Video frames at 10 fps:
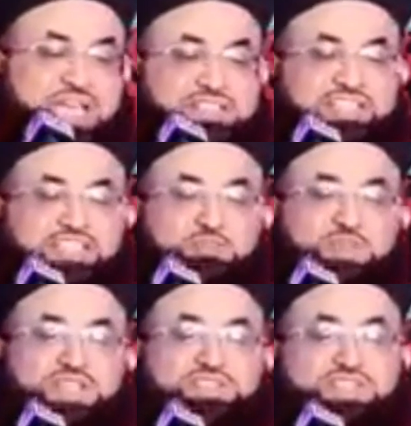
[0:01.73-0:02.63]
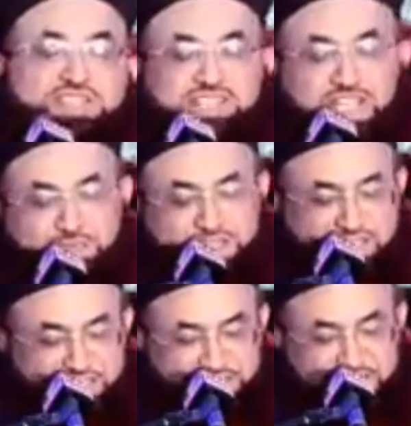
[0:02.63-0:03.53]
हजरत पीर सैदना मेहर
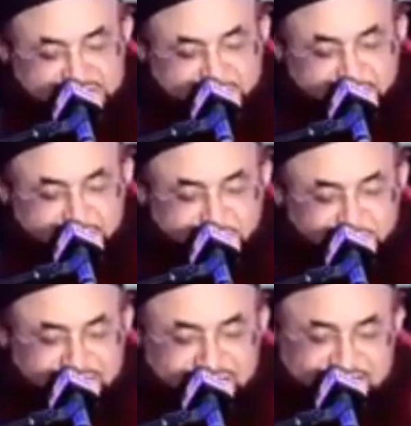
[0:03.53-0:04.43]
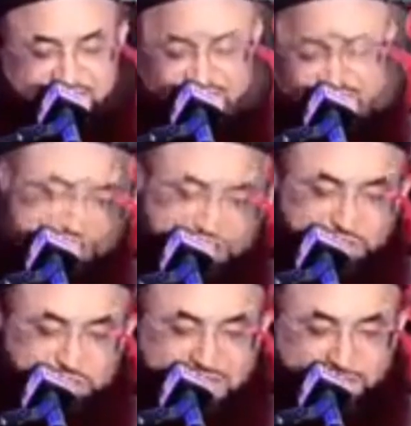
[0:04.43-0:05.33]
अली शाह साहब रहमत
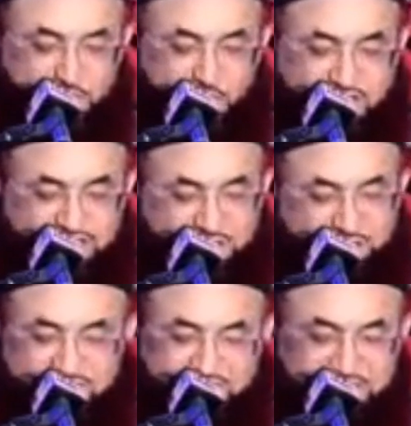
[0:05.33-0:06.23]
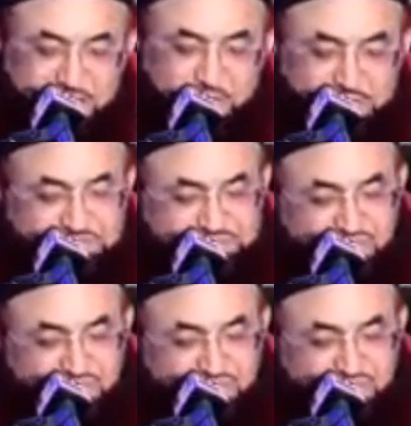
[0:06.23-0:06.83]
इस बात को आगे बढ़ाता हूं